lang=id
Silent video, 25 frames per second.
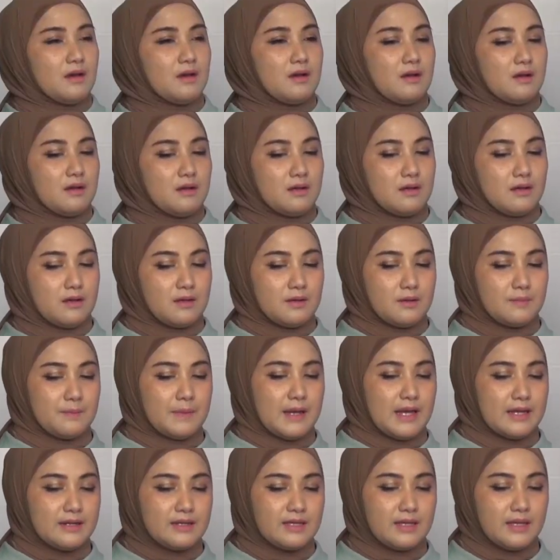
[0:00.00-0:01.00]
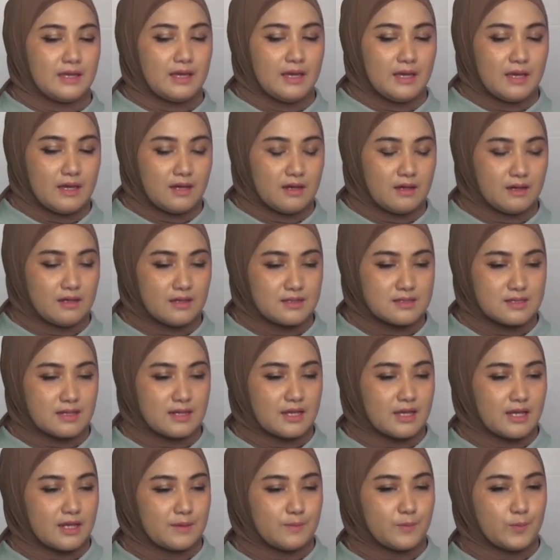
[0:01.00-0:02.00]
uh, Pak Adi uh,
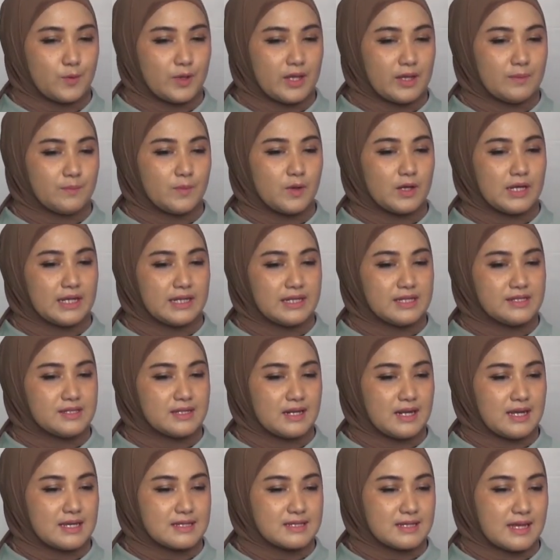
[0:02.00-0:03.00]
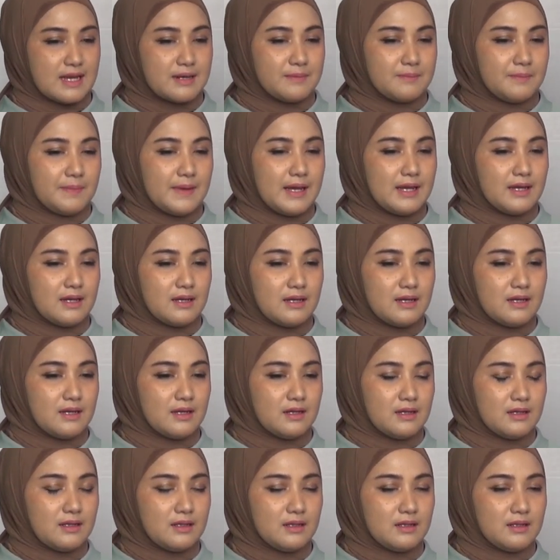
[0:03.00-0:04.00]
sedikit mungkin boleh dijelaskan Pak
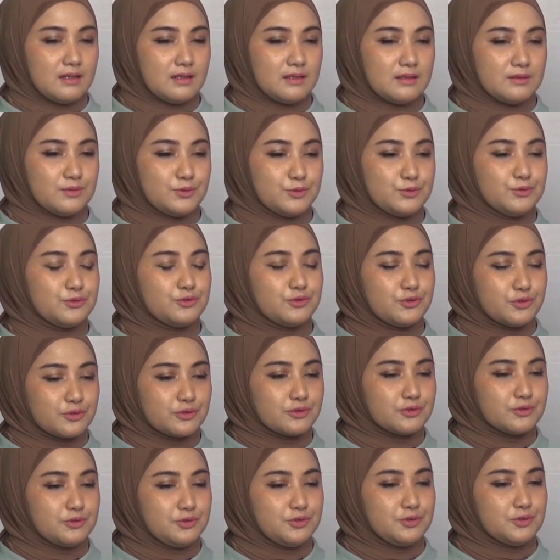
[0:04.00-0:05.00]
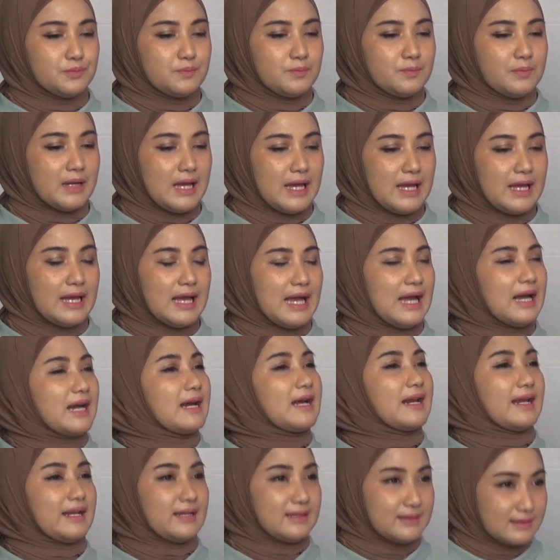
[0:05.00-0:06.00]
uh, untuk jumlah
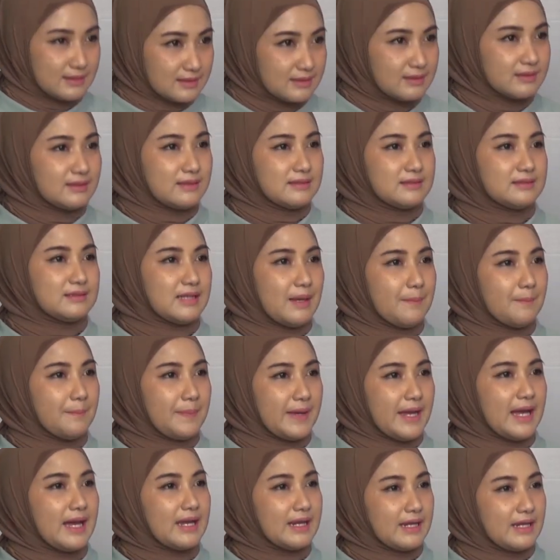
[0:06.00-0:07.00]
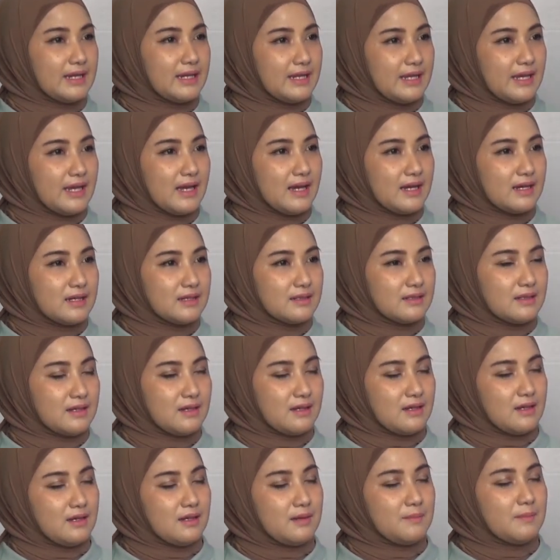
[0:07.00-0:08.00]
anggrek sampai hari ini yang
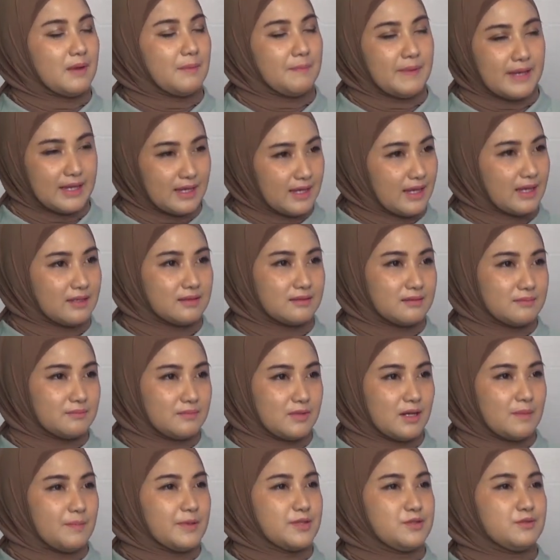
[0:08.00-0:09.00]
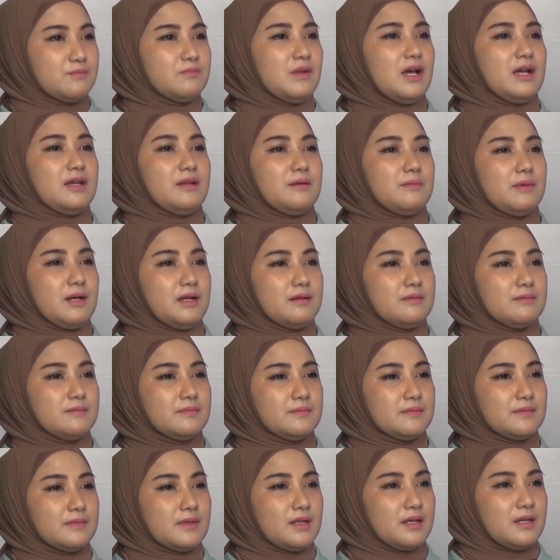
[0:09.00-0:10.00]
uh, Bapak ingat berapa jumlahnya, Pak?
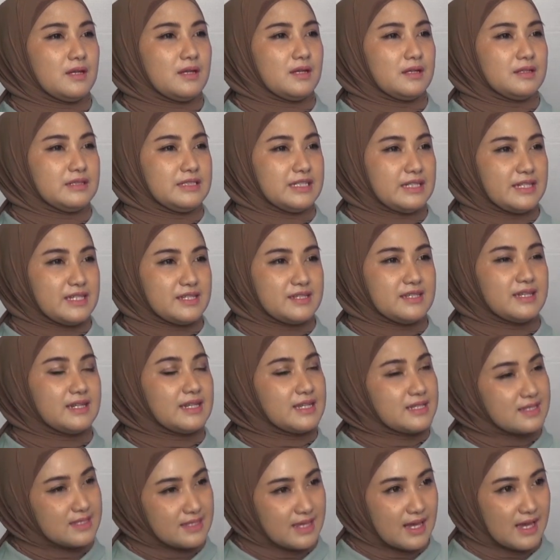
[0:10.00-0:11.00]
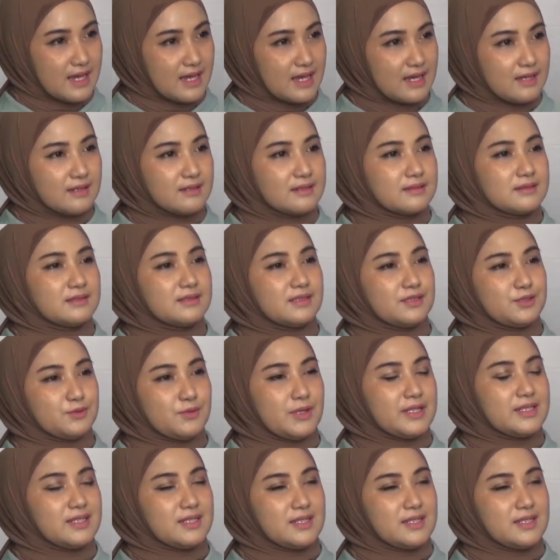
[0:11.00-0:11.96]
Nah, jenis-jenisnya sesuai